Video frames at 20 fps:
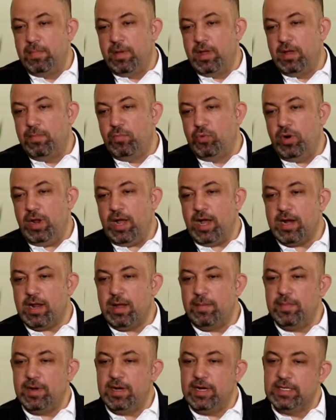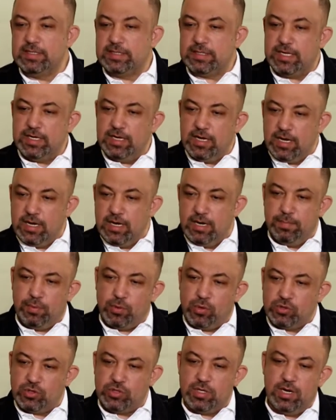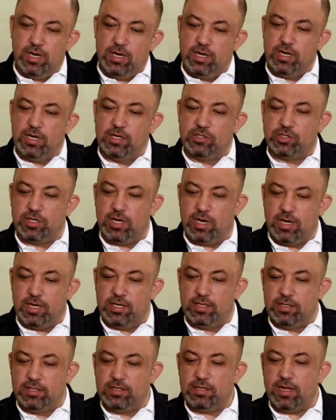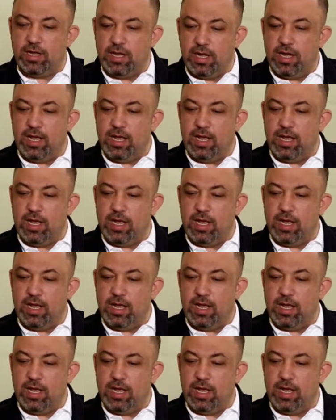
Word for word: بقول حرام ننزل نبخس اذا كان قماش